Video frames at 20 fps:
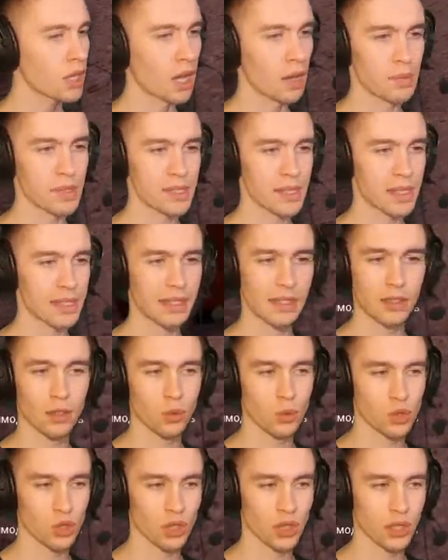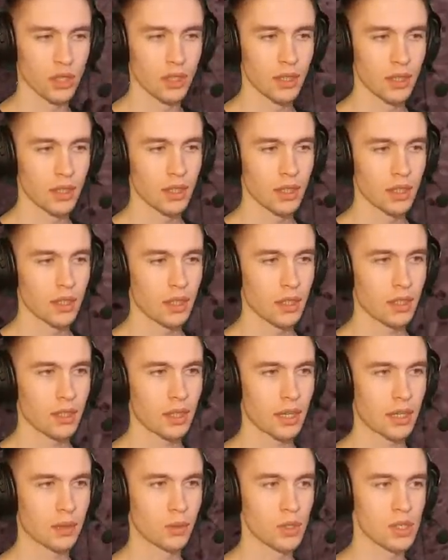Обязательно нужны,
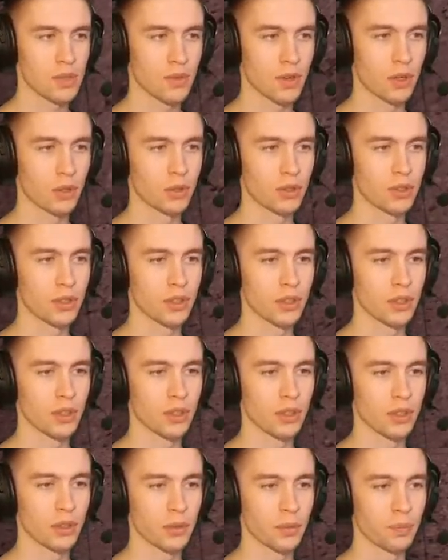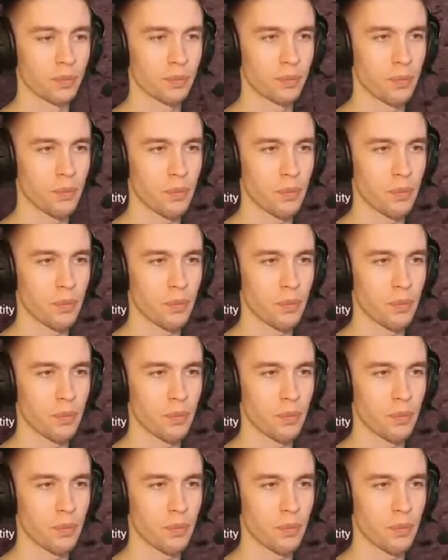как его называют, э,